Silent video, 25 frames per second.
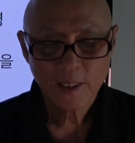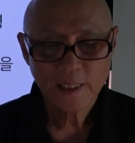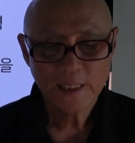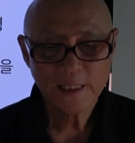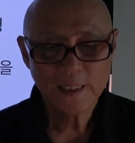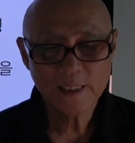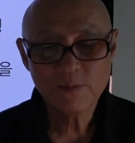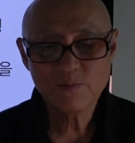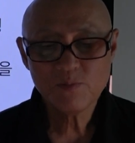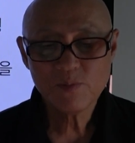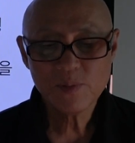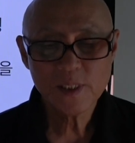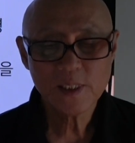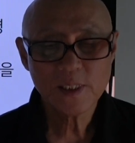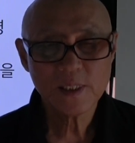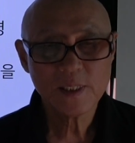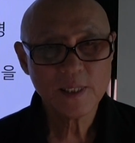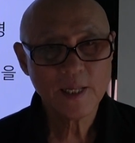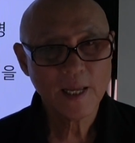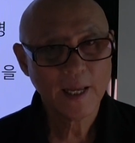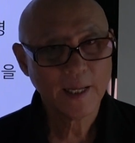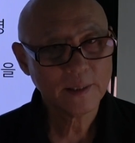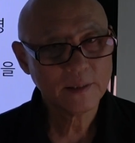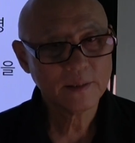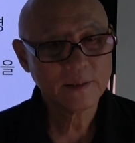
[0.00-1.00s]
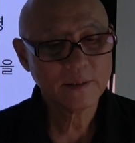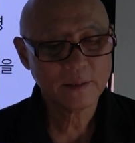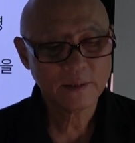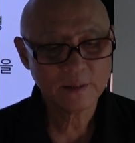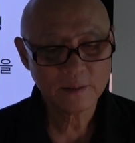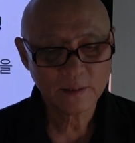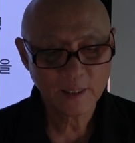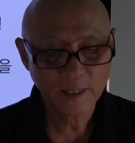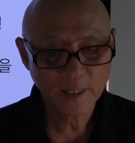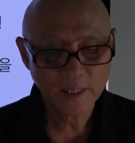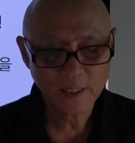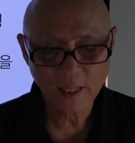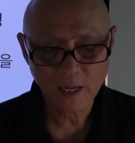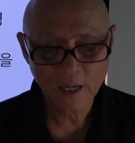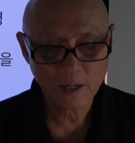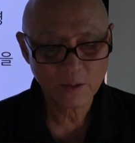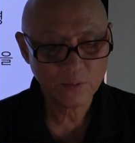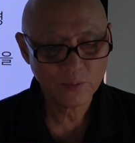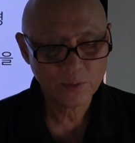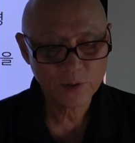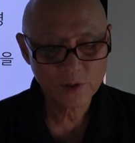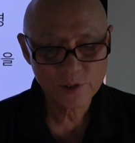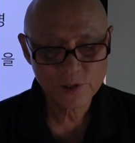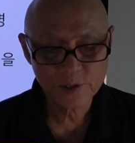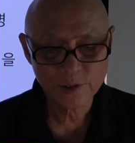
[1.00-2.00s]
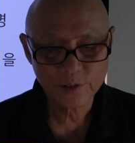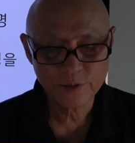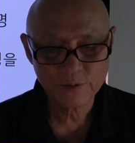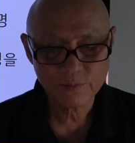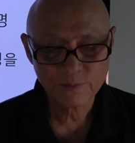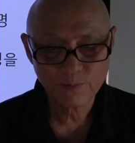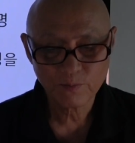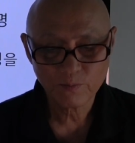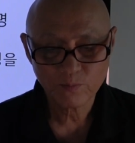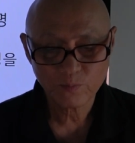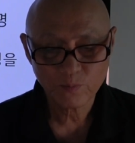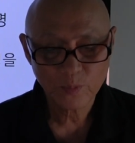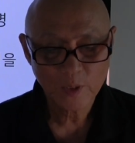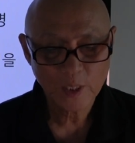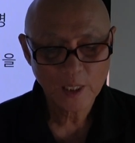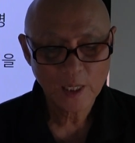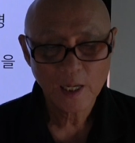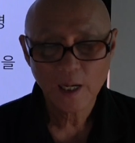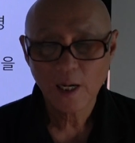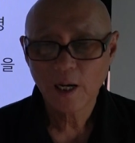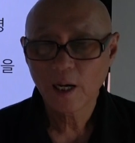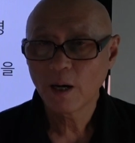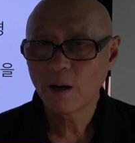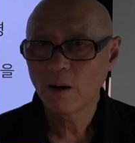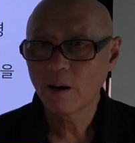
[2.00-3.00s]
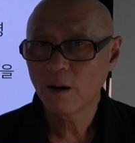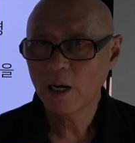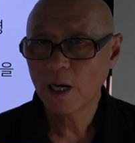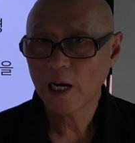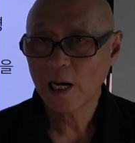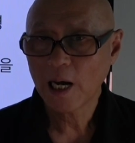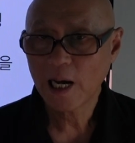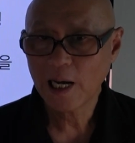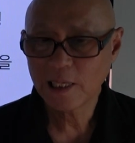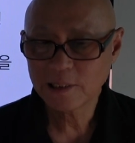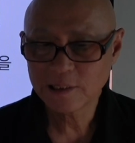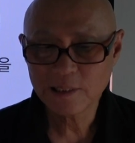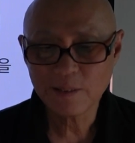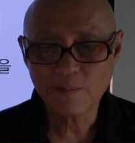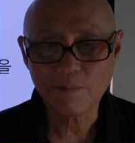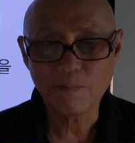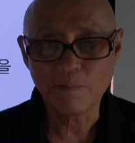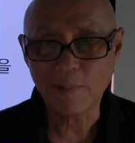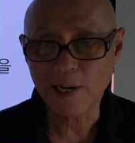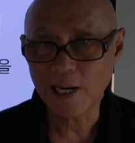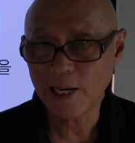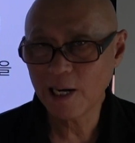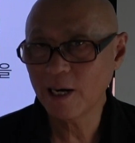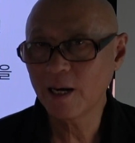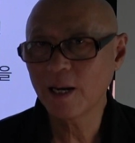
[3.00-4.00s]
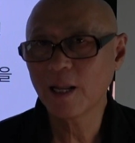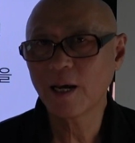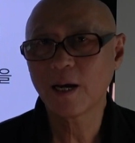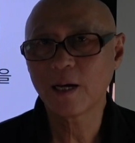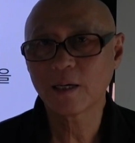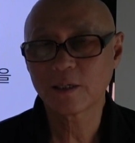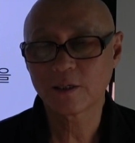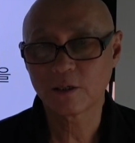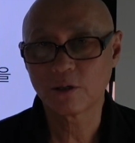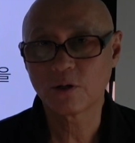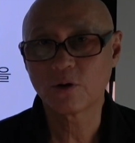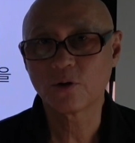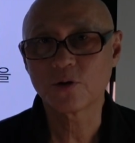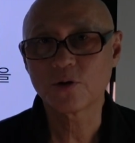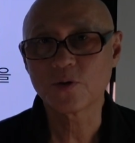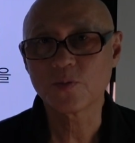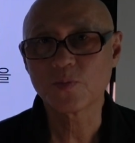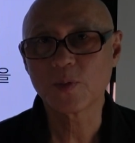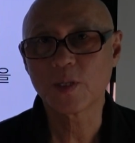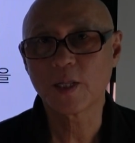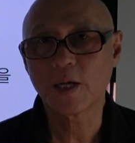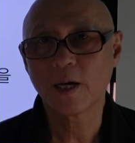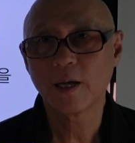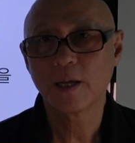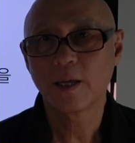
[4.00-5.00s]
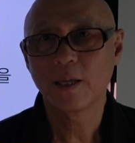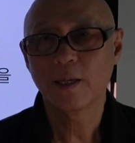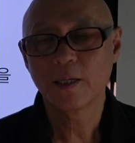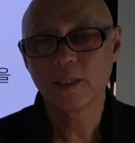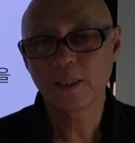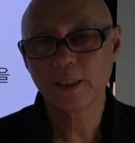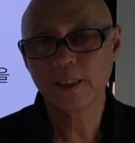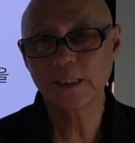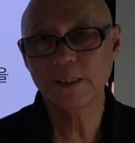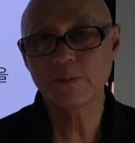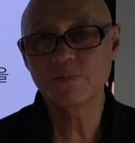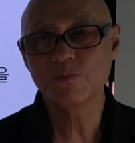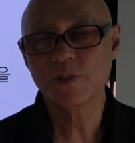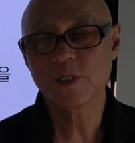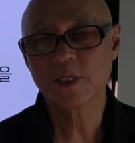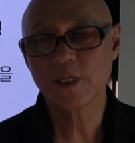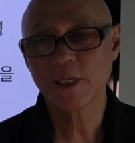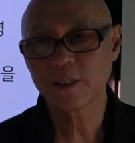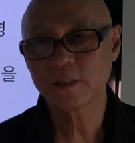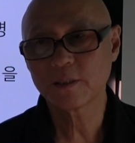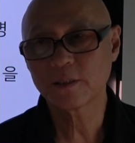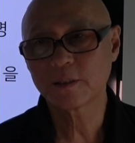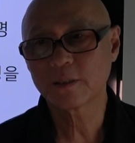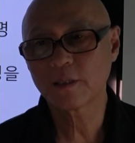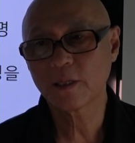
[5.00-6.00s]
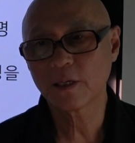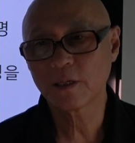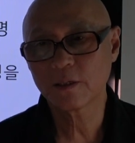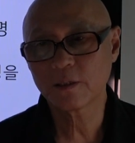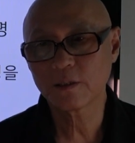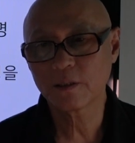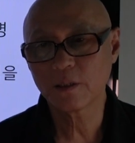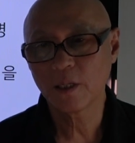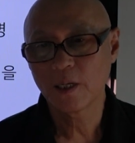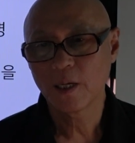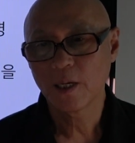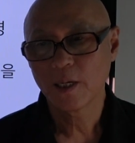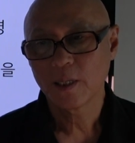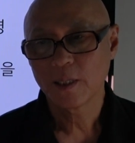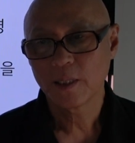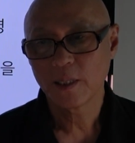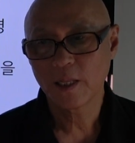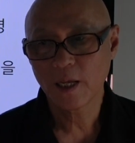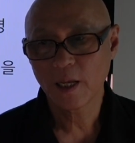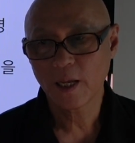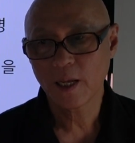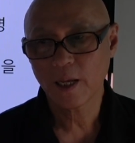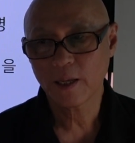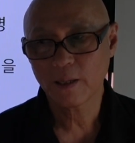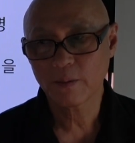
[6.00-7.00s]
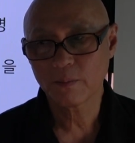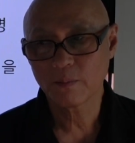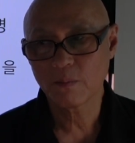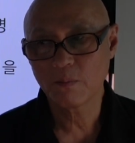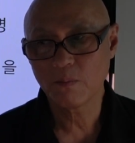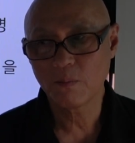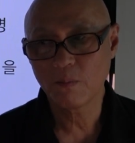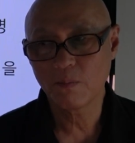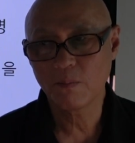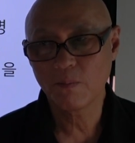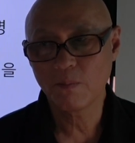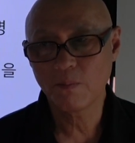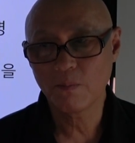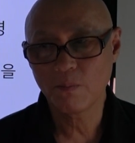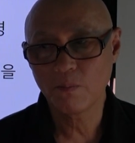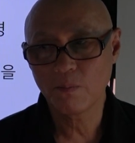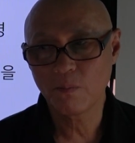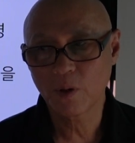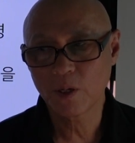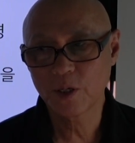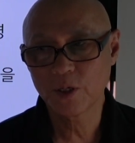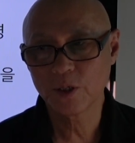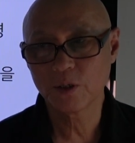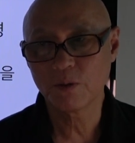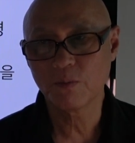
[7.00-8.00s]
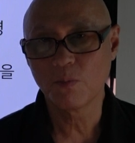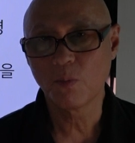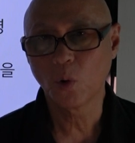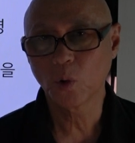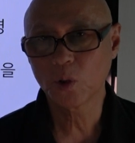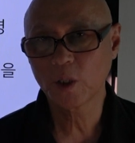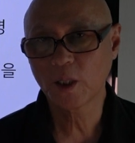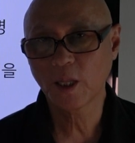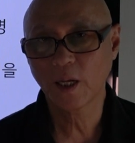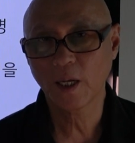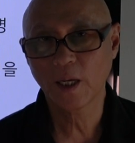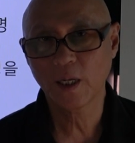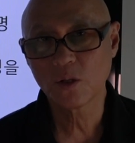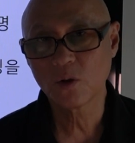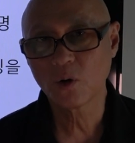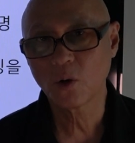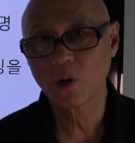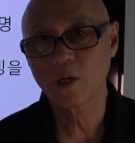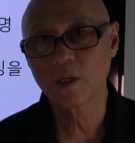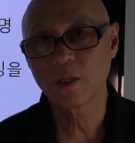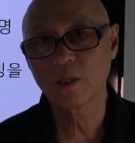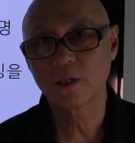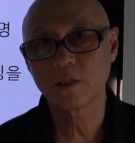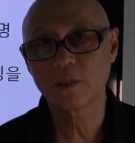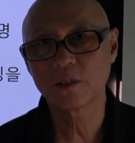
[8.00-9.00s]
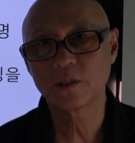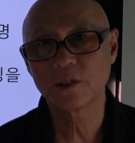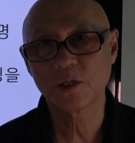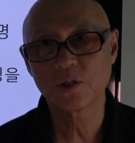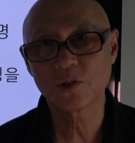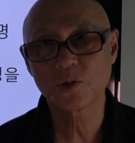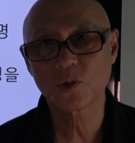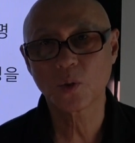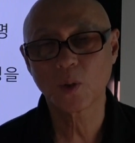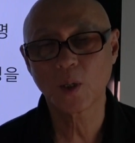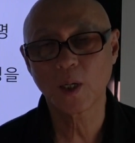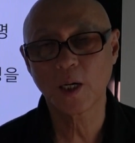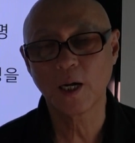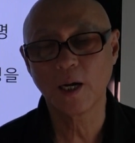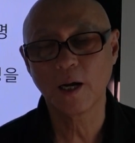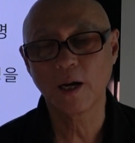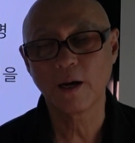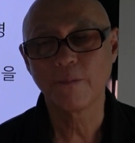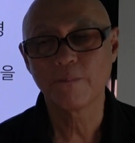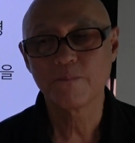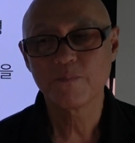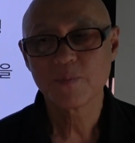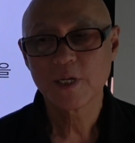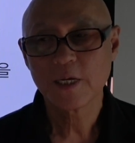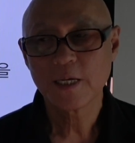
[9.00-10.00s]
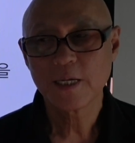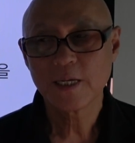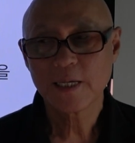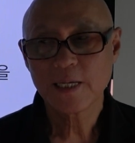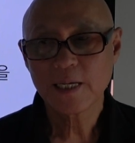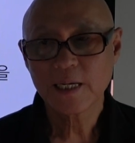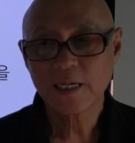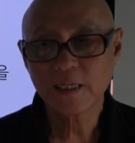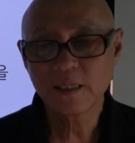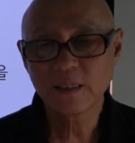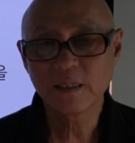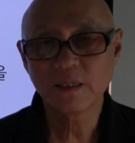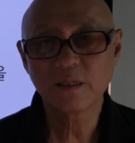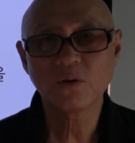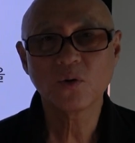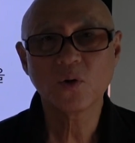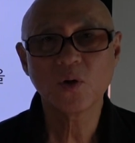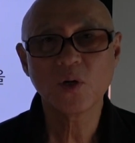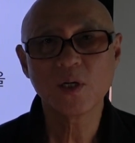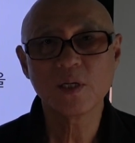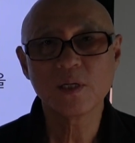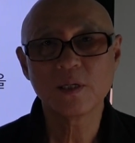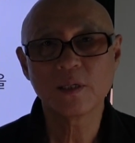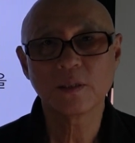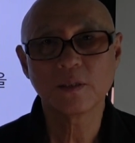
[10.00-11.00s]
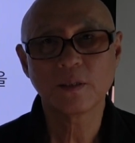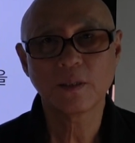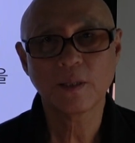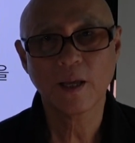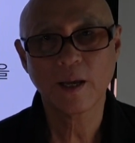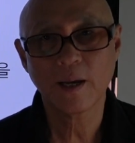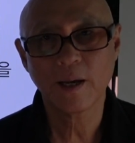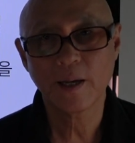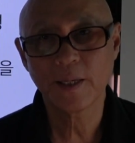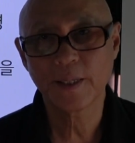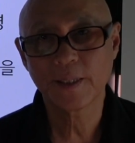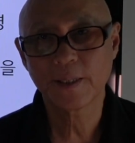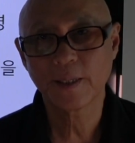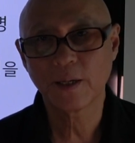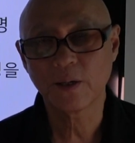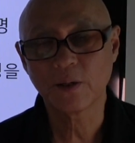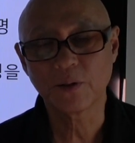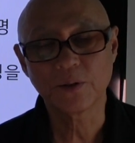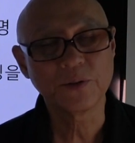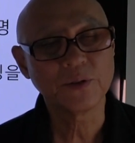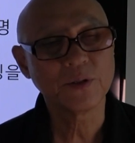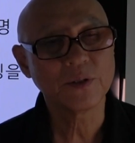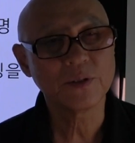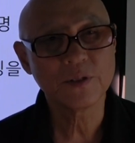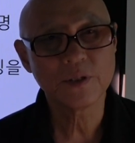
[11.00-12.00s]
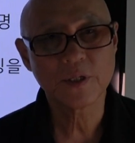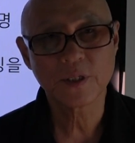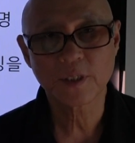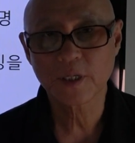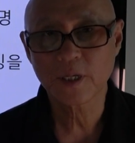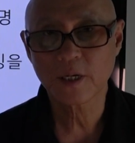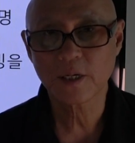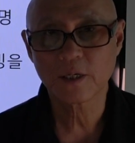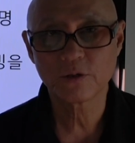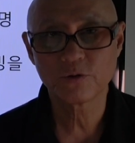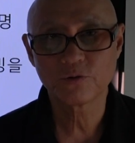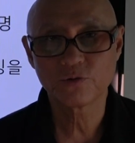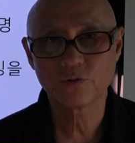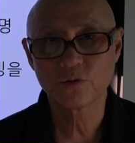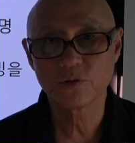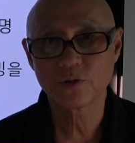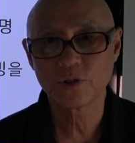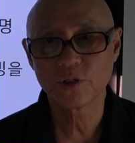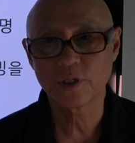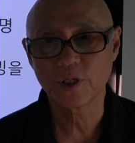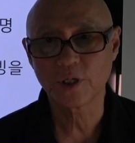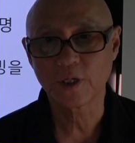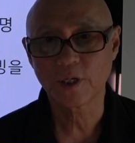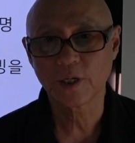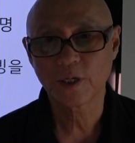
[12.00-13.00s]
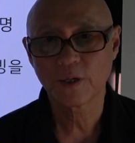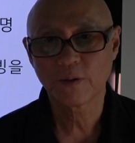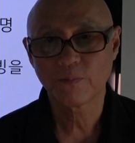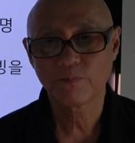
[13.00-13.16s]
임신했을 때 다이빙은 하지 말라가 결론입니다. 임신했을 때는 내 그 모태에 녹아드는 질소가 크고 있는 태아에게 어떤 영향을 주는지